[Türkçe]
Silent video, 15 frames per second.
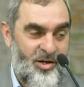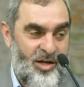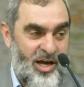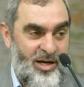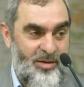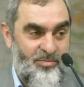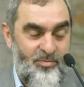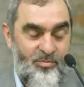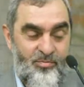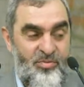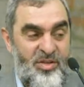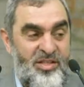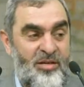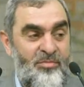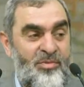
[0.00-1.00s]
Yani
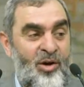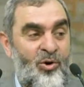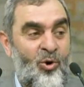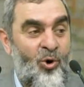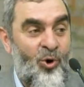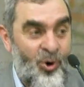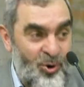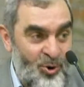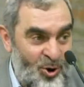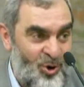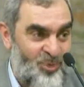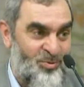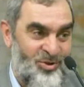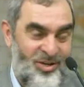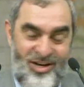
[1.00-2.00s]
bizimle
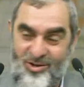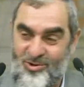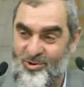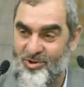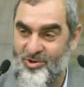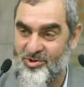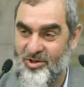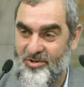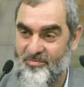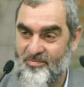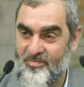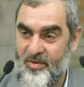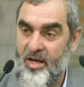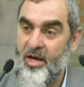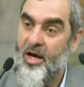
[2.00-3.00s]
oynuyor bu teknoloji.
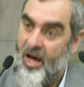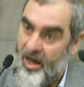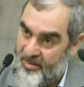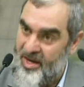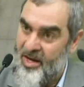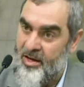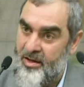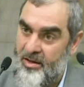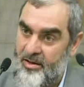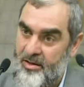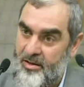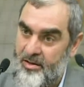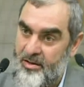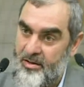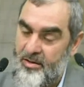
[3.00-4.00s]
Ama
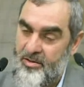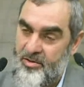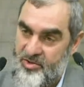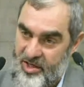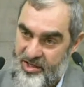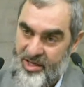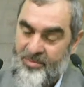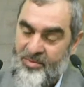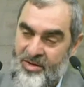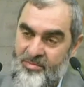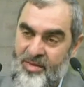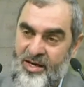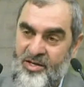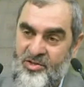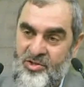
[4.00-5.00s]

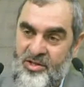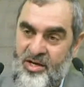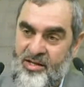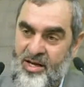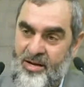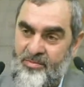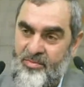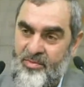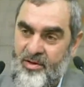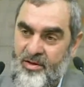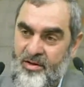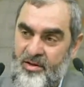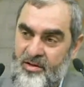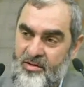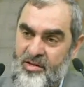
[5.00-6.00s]
satabilmek için adam
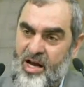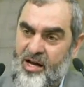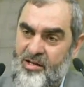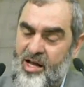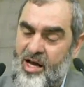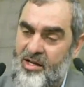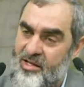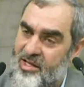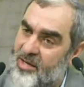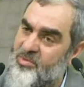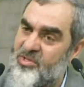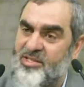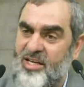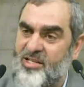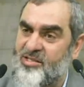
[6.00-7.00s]
tak tak diye
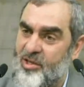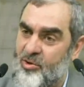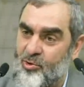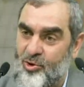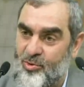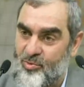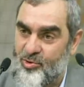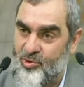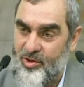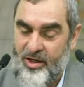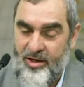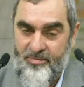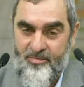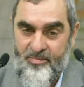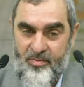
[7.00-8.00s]
bir ses de koymuş
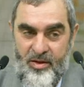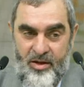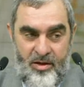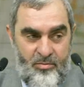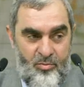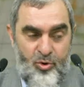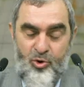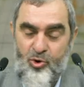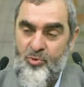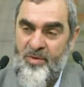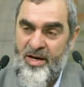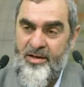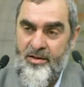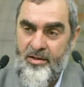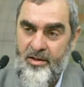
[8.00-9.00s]
ona.
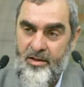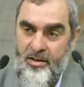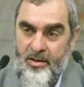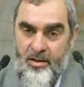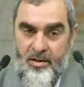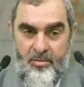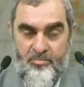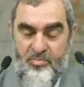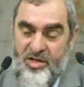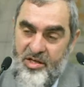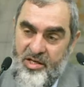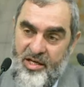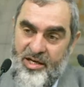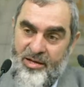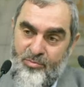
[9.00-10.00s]
Müslüman
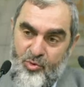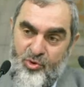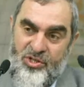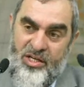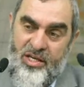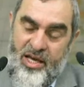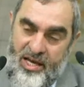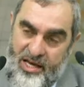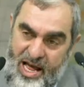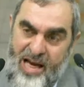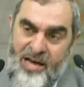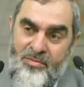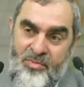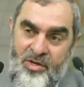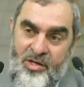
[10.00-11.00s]
bir kere müzik
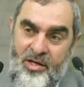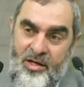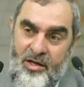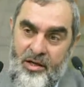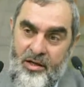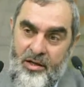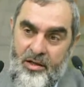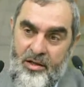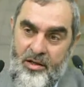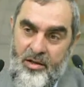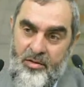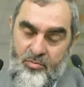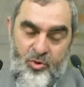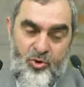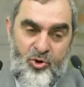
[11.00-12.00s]
helal mi ki
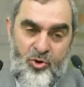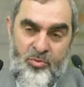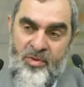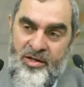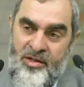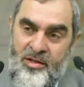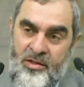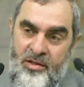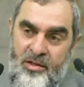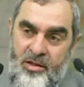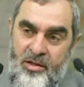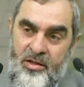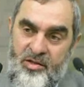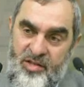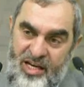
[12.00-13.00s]
Müslümanın
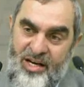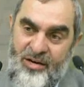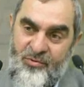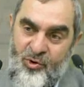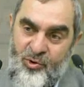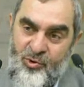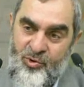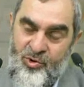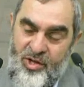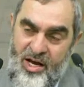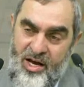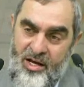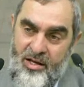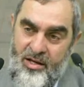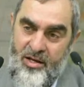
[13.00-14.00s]

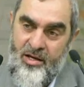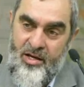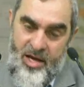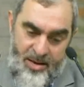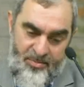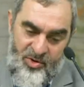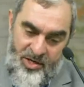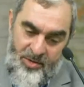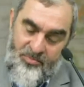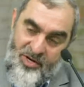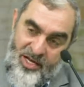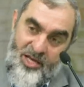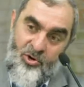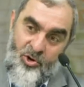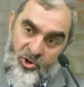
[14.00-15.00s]
telefonunda hem
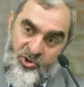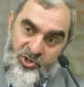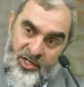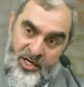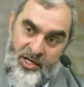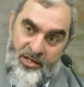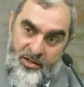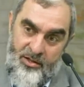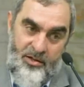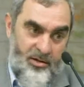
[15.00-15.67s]
kıbleyi gösteren